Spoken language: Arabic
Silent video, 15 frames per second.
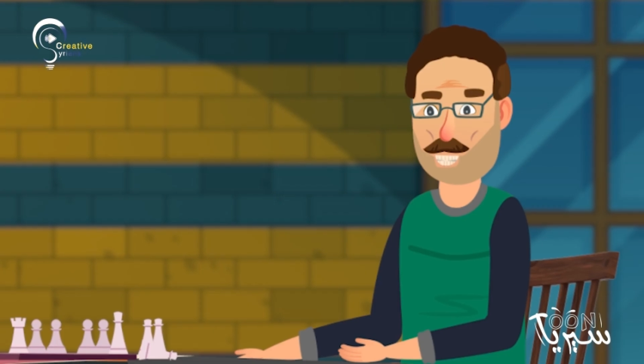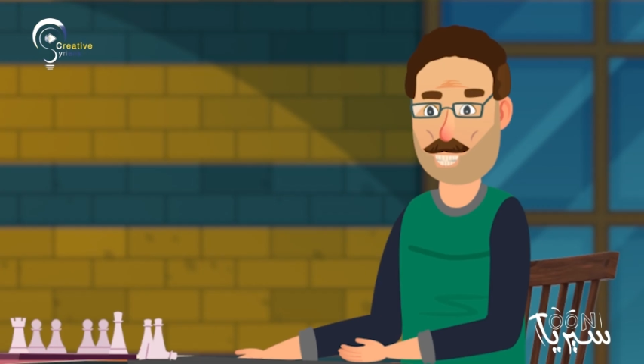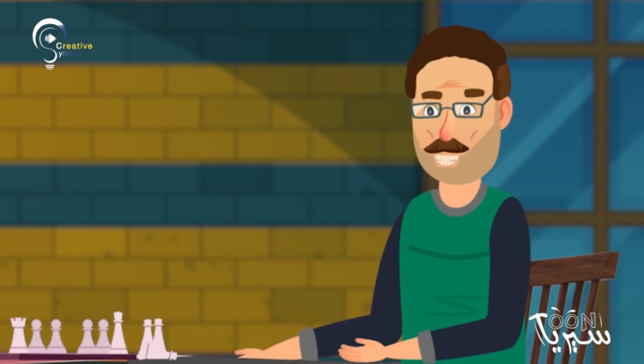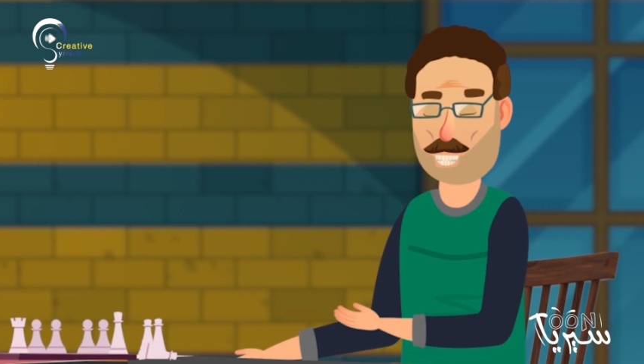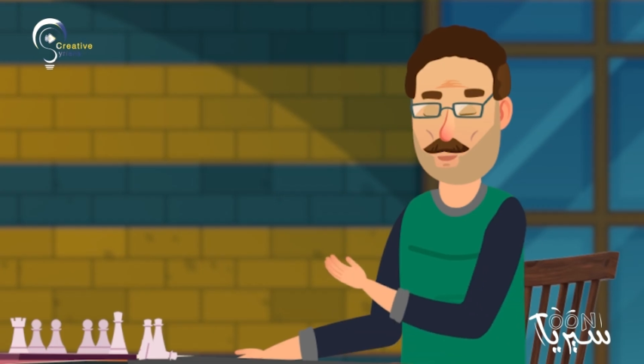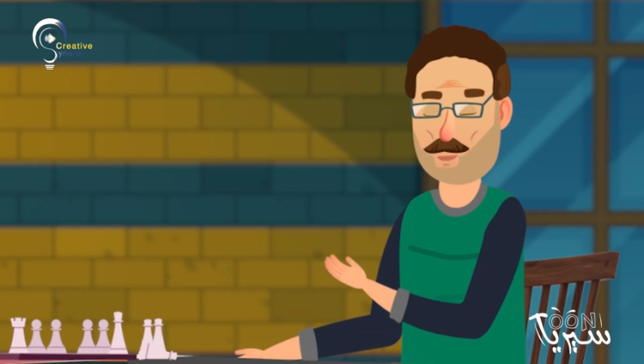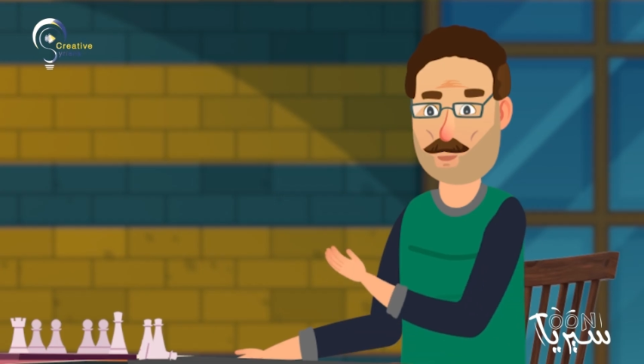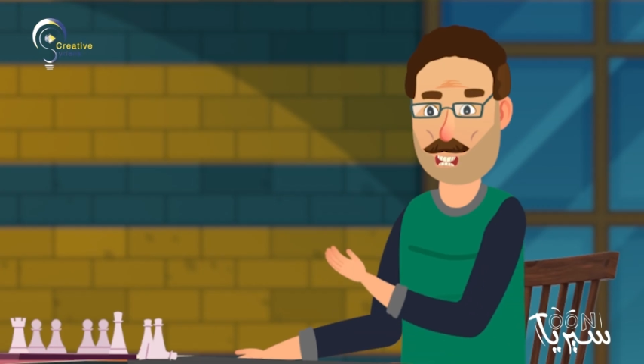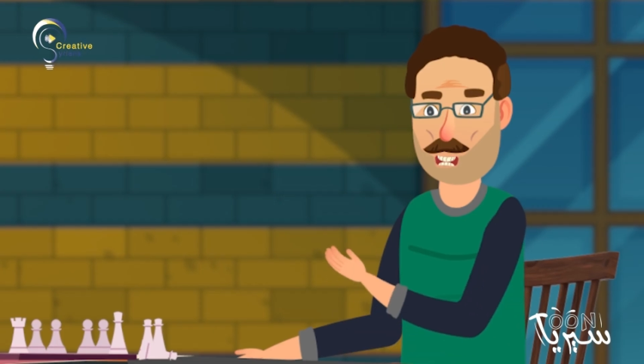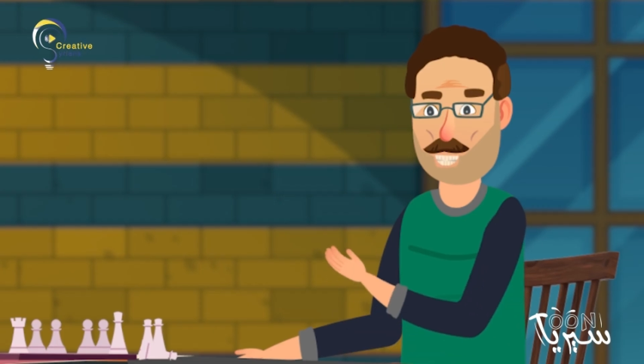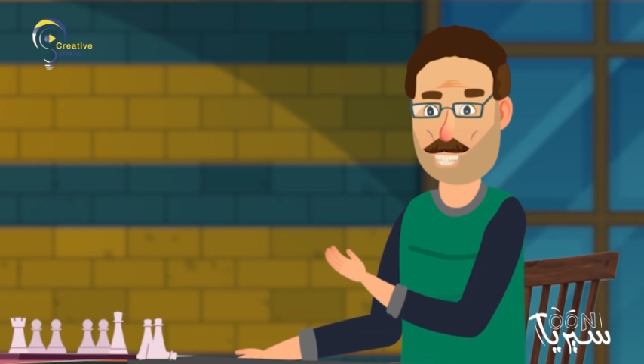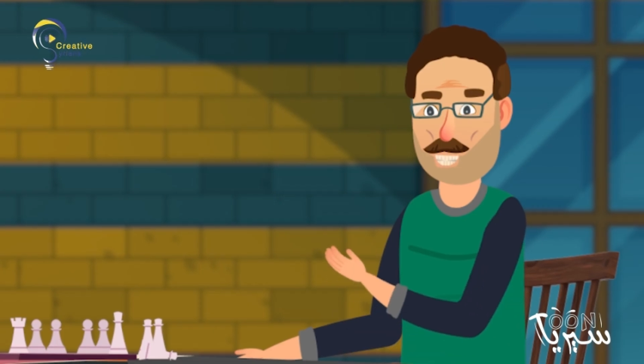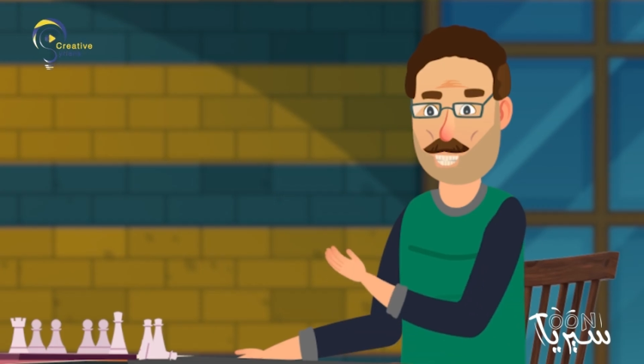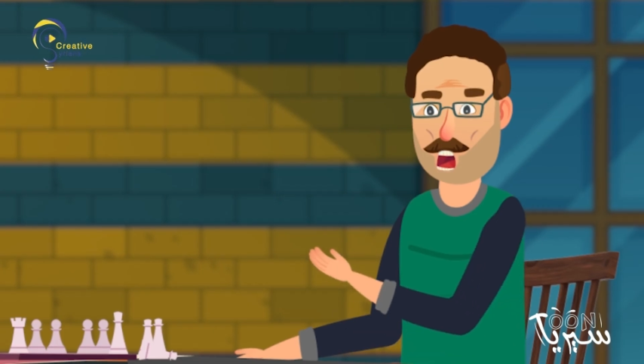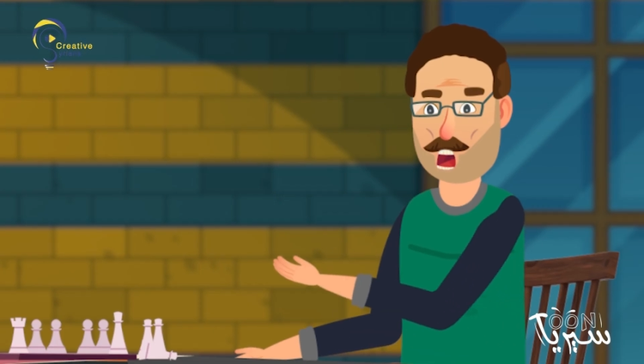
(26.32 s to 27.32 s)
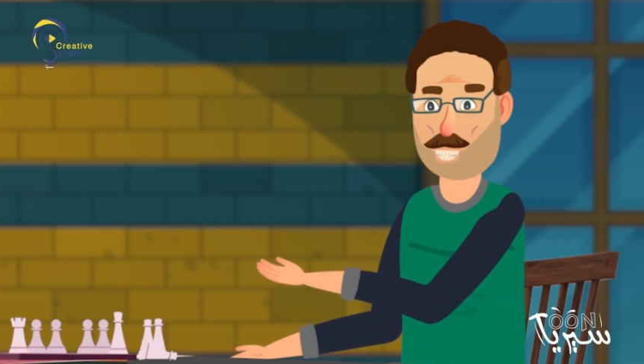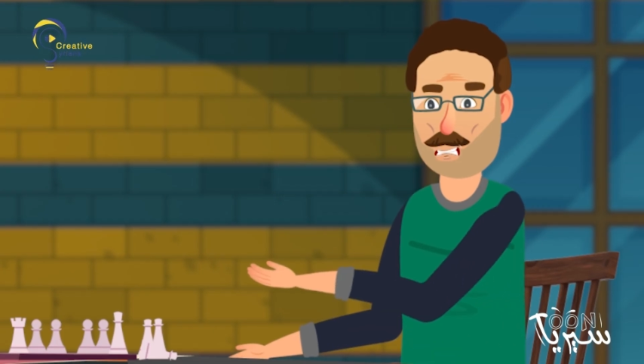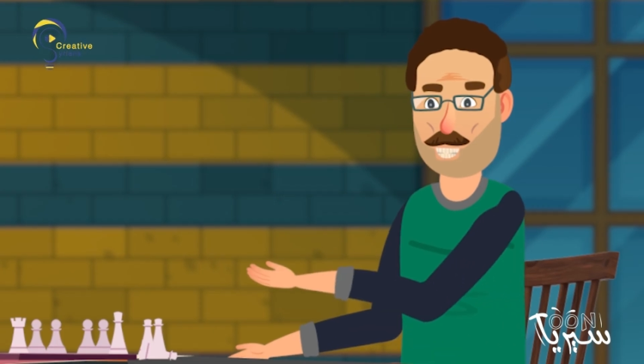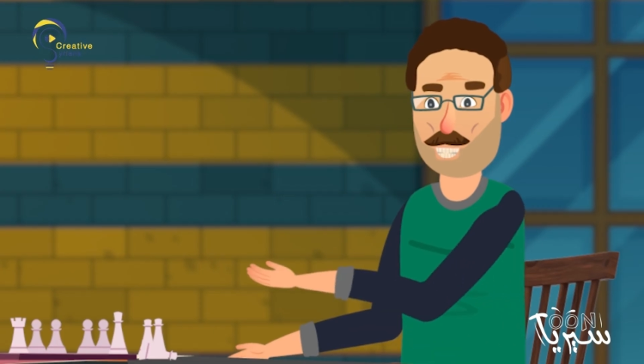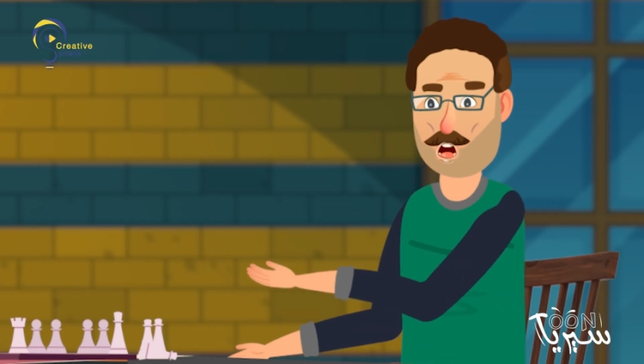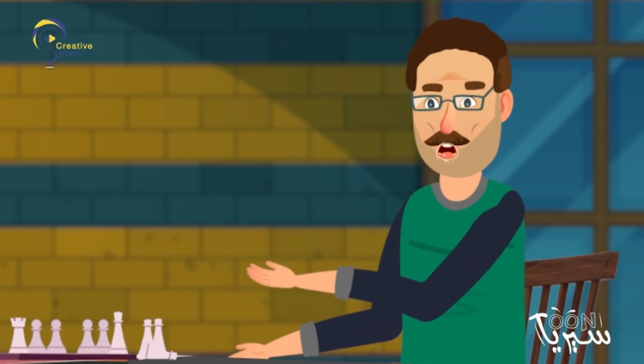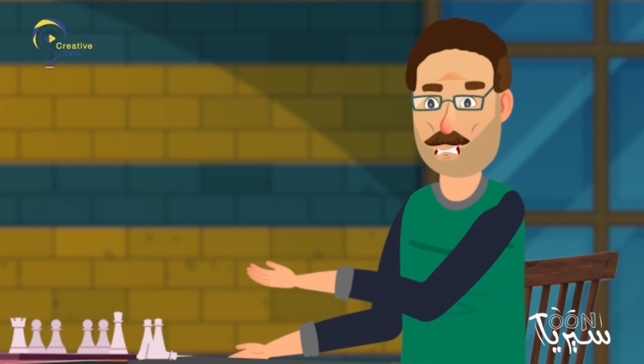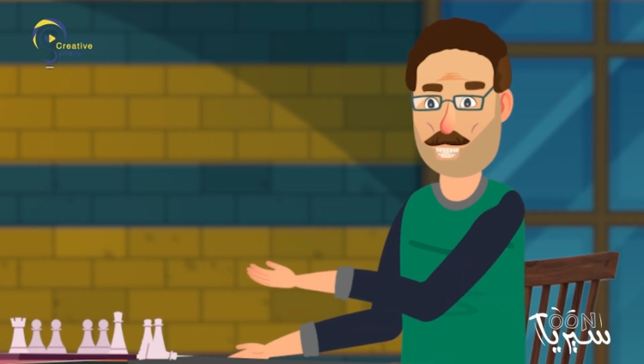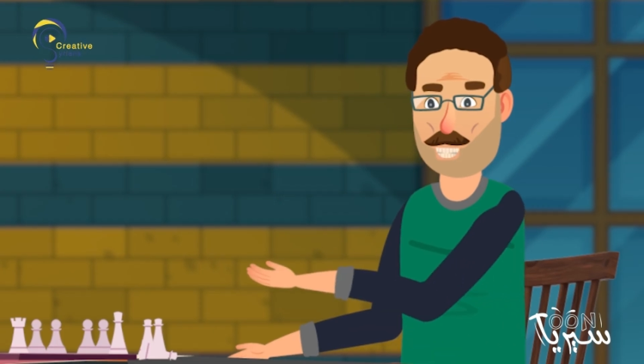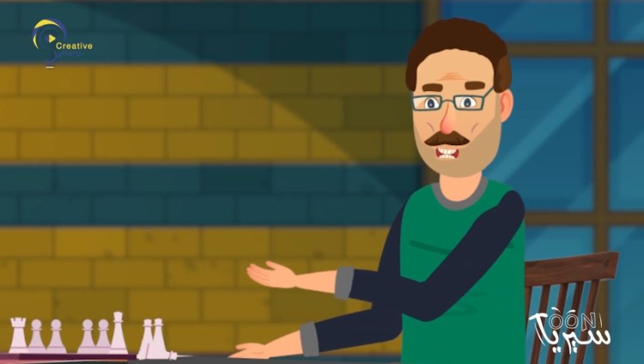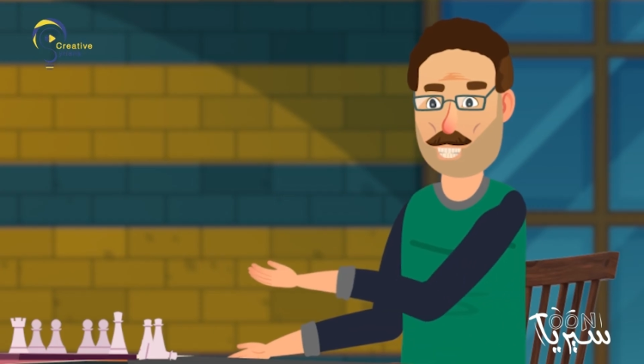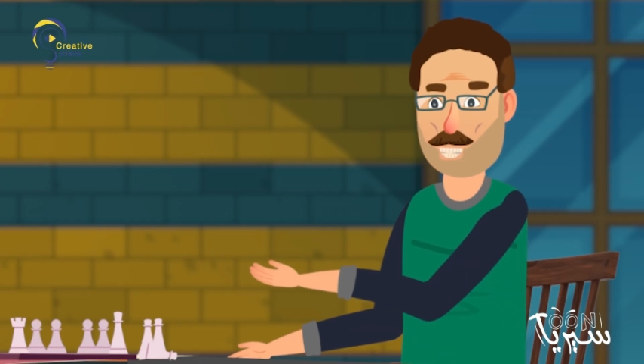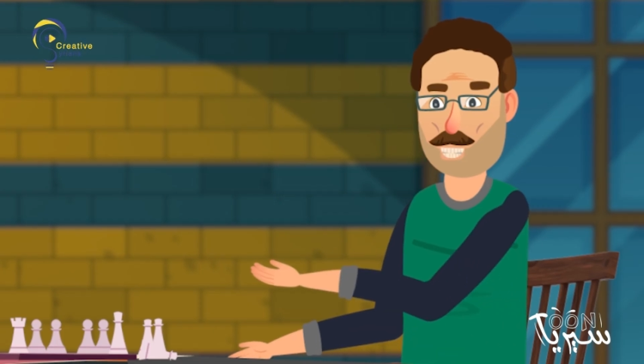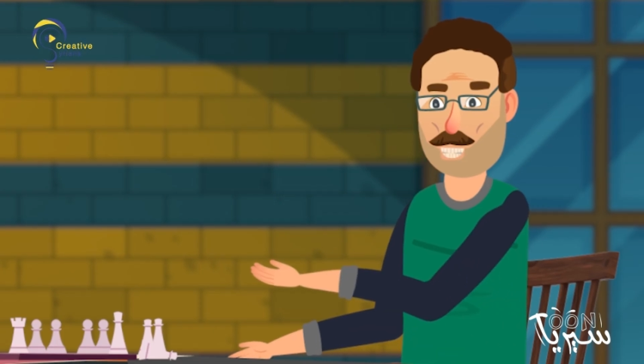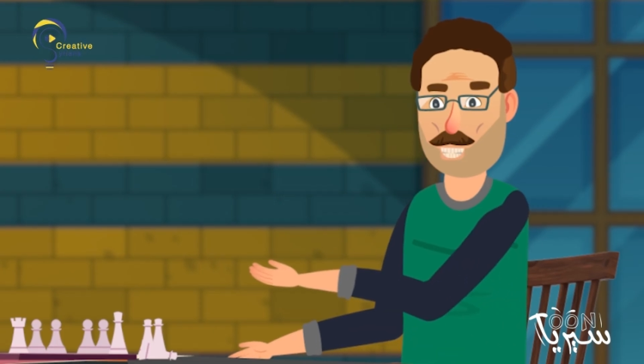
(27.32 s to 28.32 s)
ايوه يعني عم يوزع لحمة
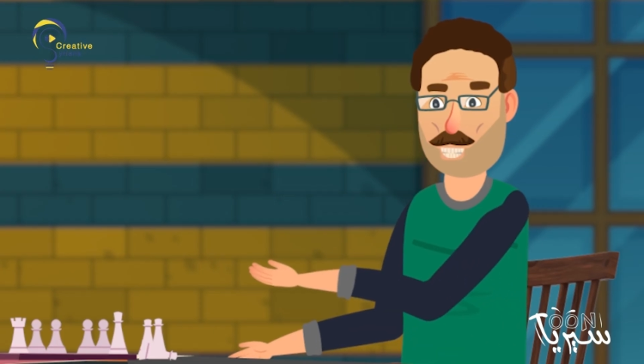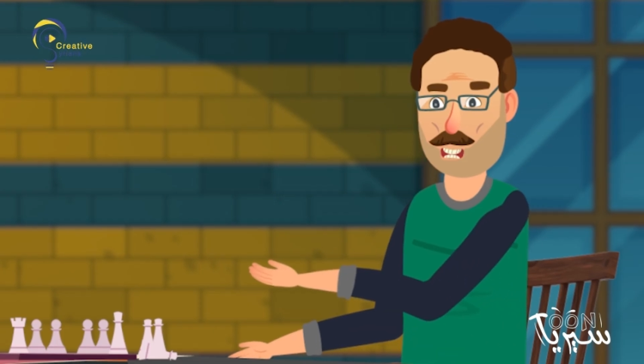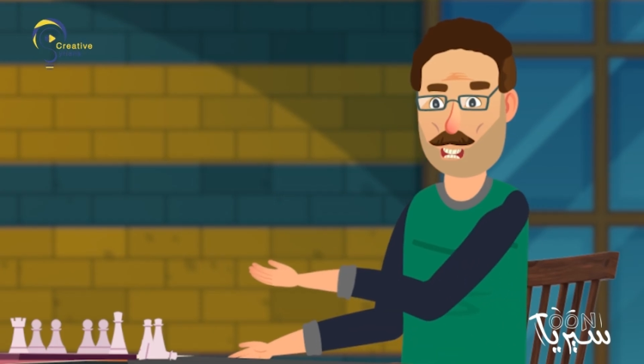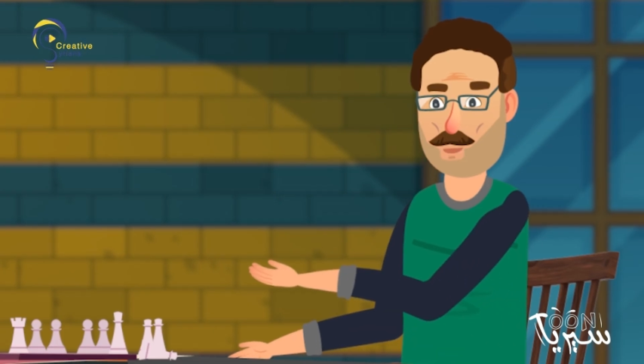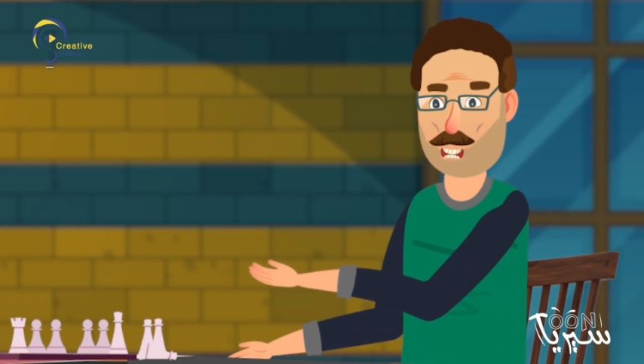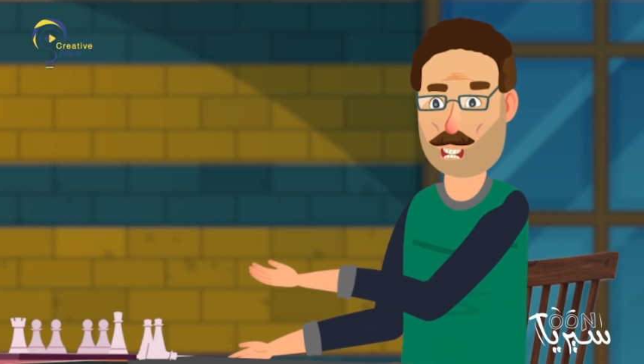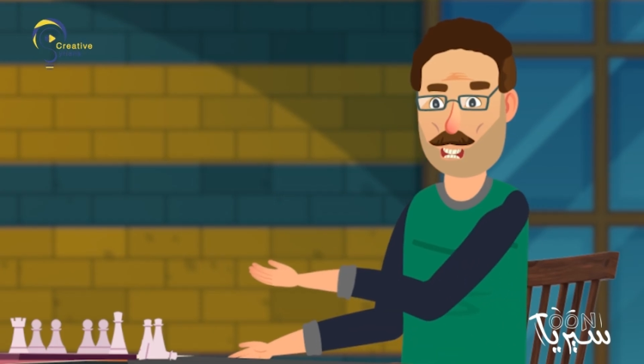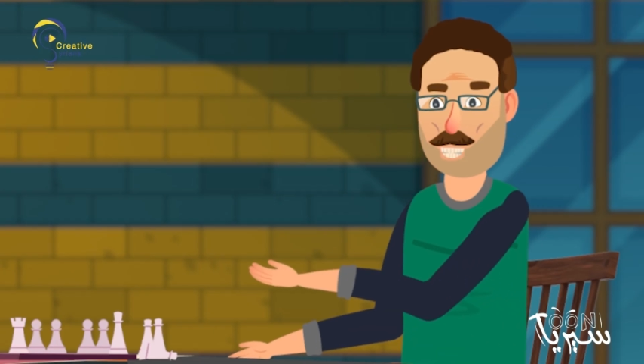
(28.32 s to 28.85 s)
ببلاش؟